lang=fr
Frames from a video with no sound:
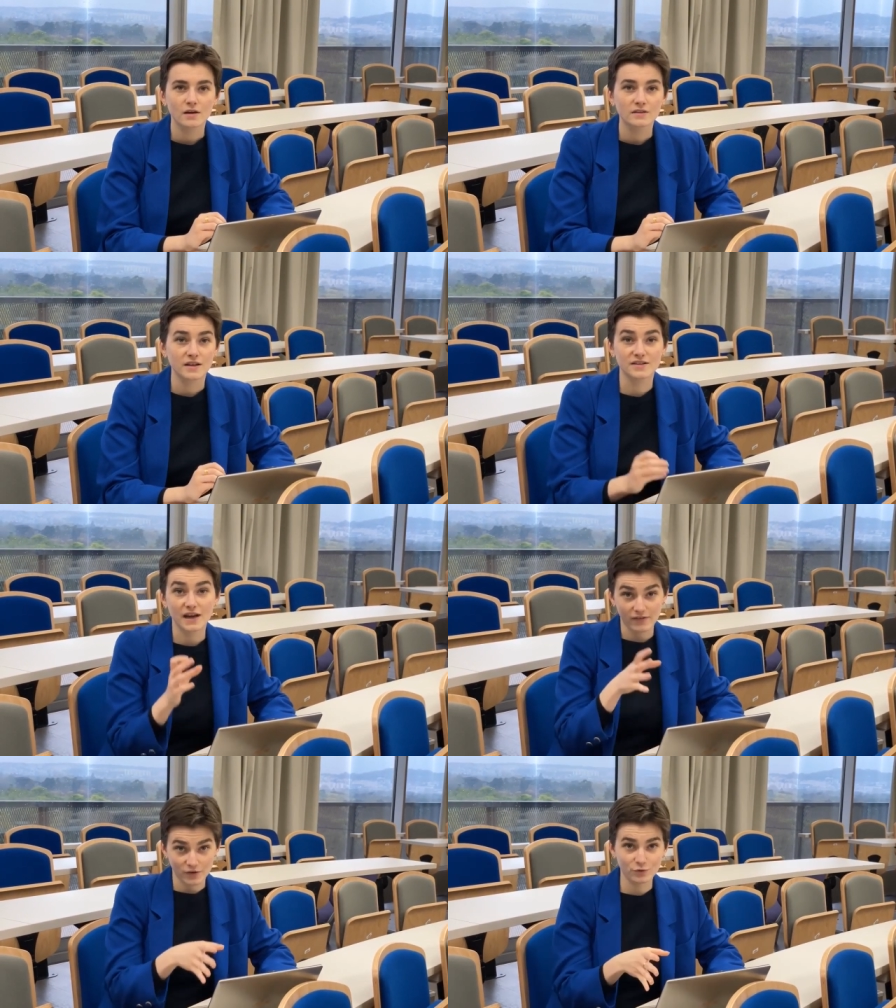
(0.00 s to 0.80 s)
C'est-à-dire
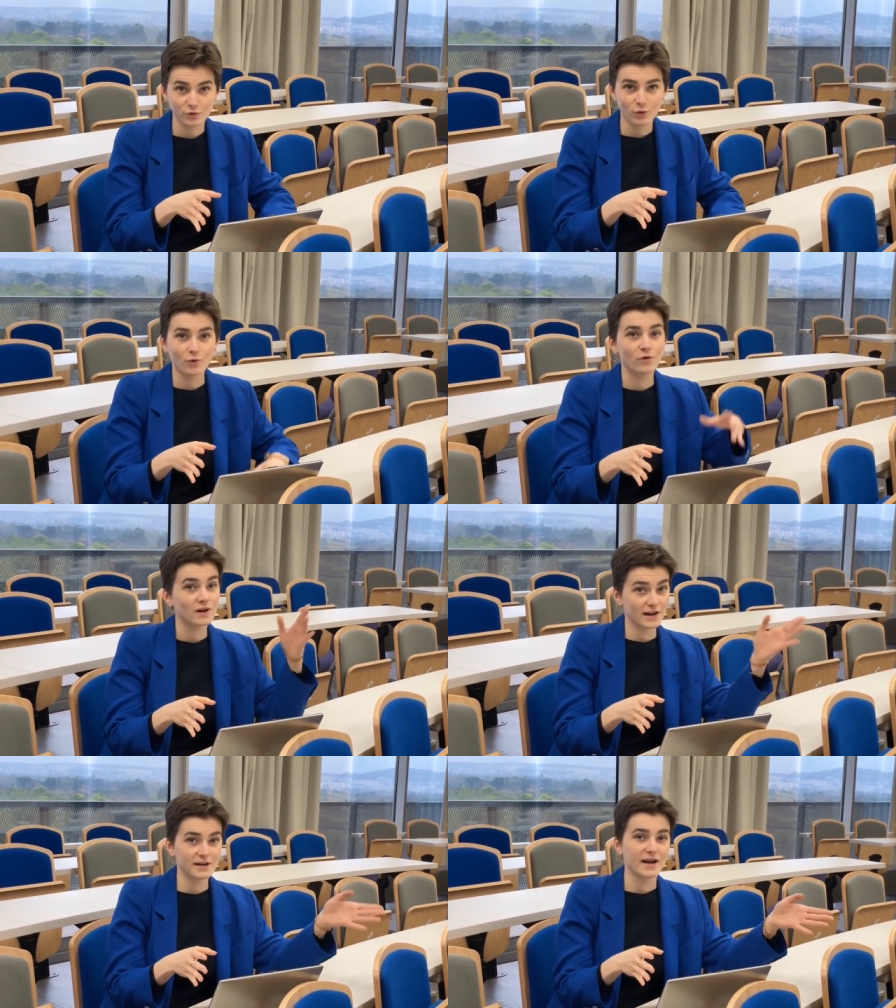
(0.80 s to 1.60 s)
qu'avec ton euro
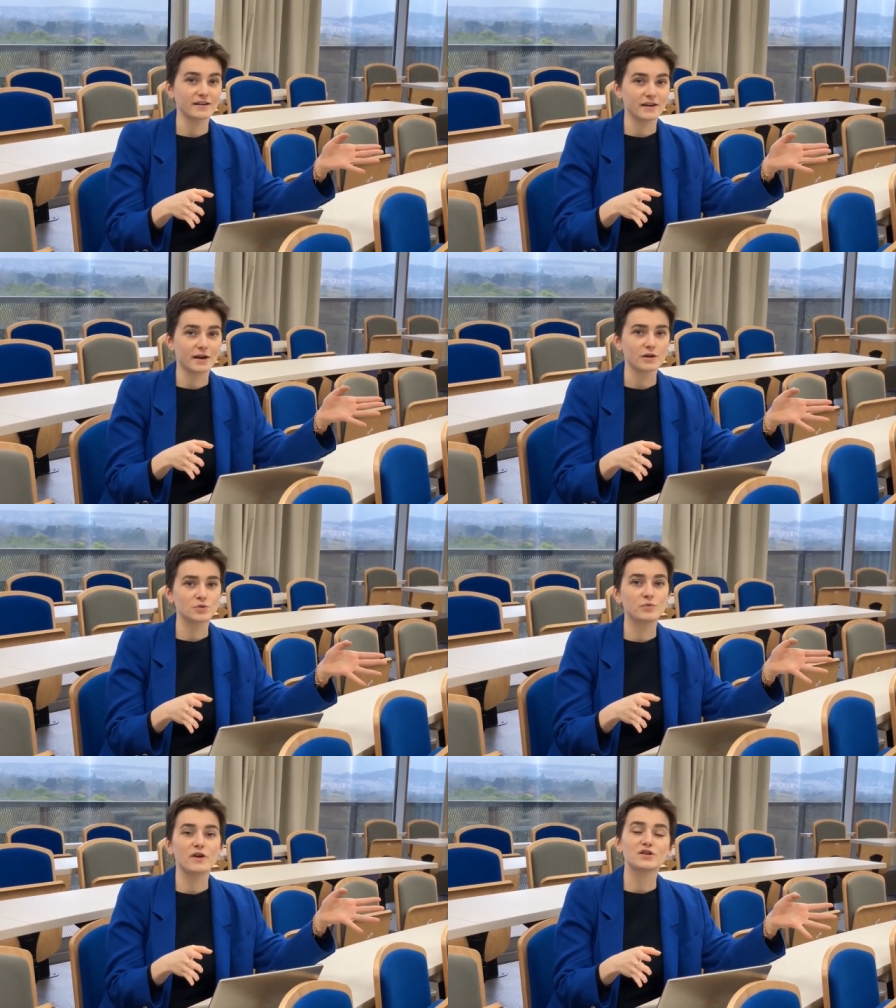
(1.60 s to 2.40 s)
l'année dernière, tu
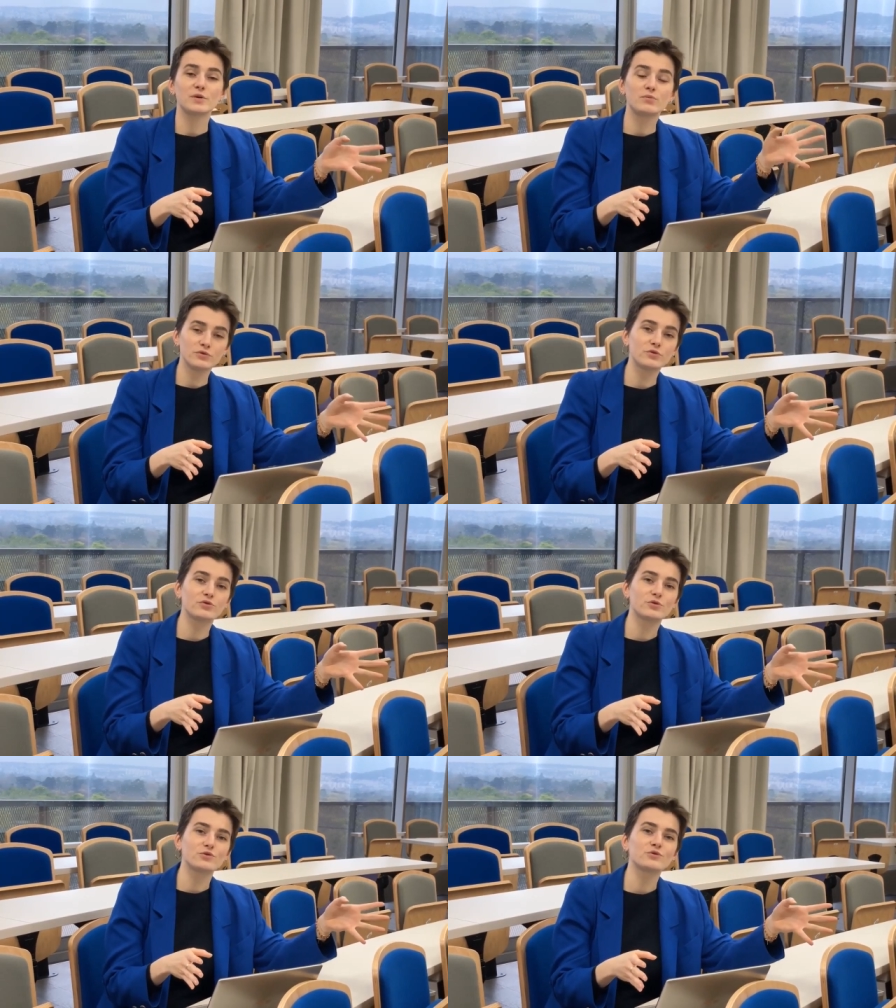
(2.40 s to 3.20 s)
pouvais acheter plus de
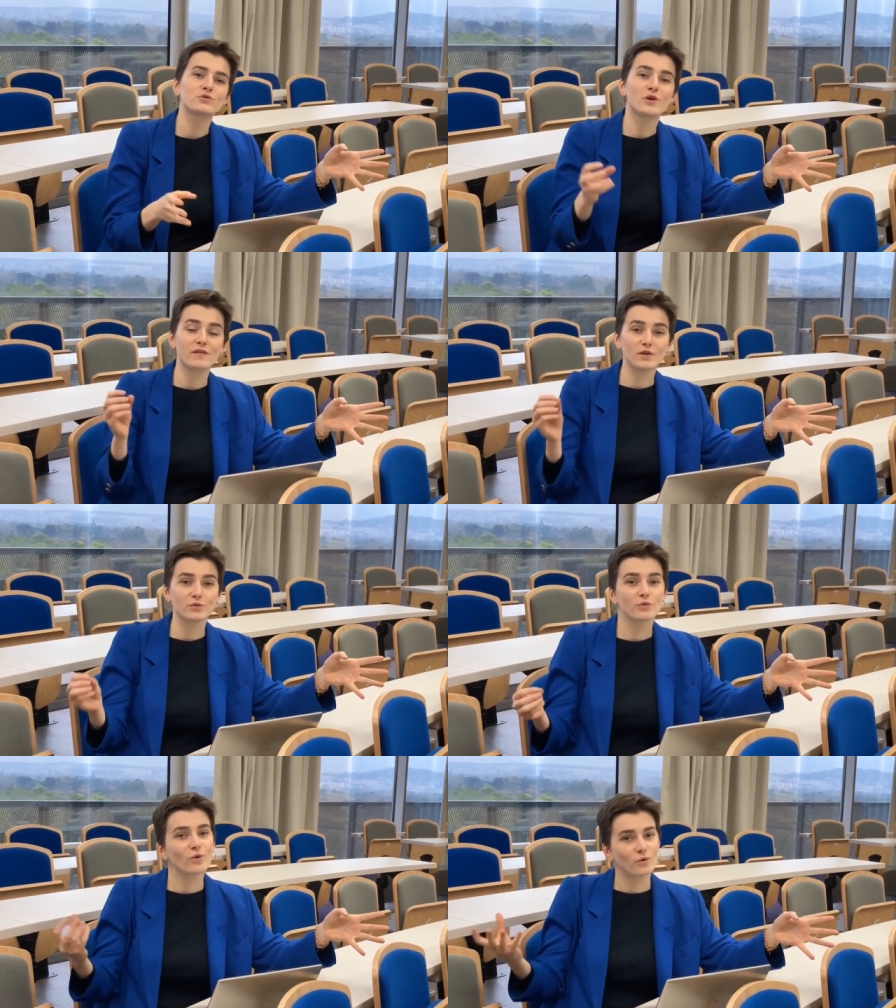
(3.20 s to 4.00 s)
choses qu'avec
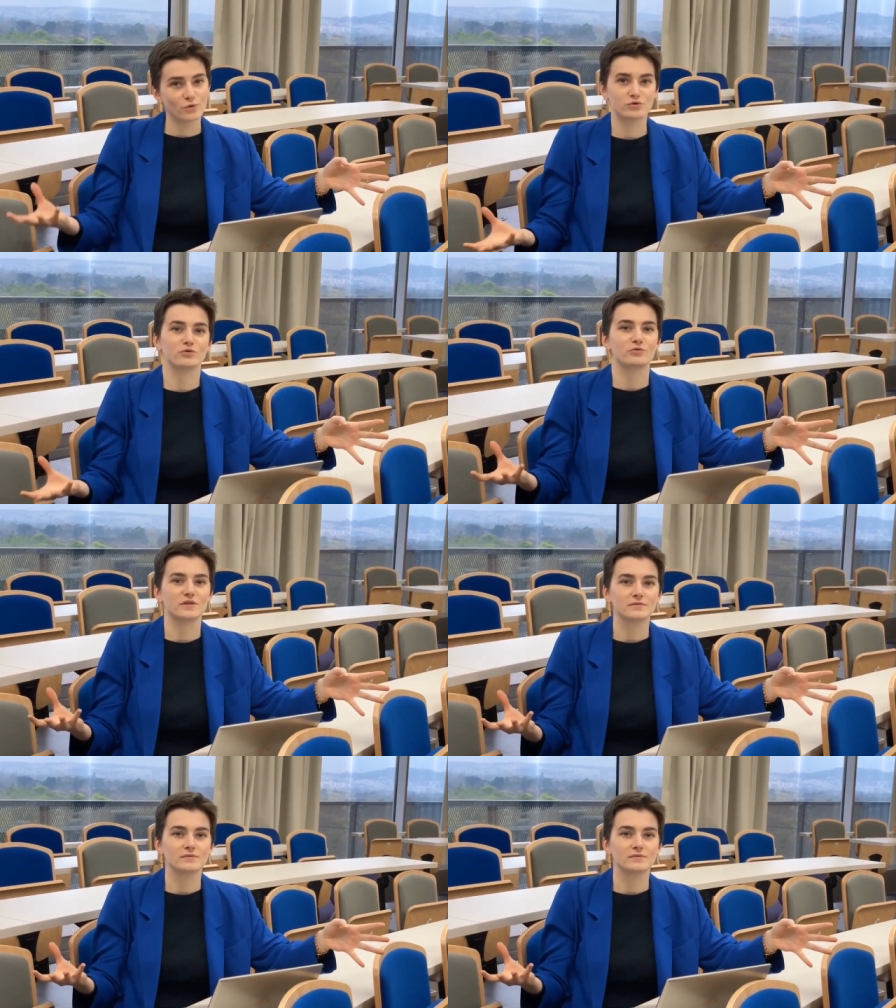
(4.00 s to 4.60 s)
son euro aujourd'hui.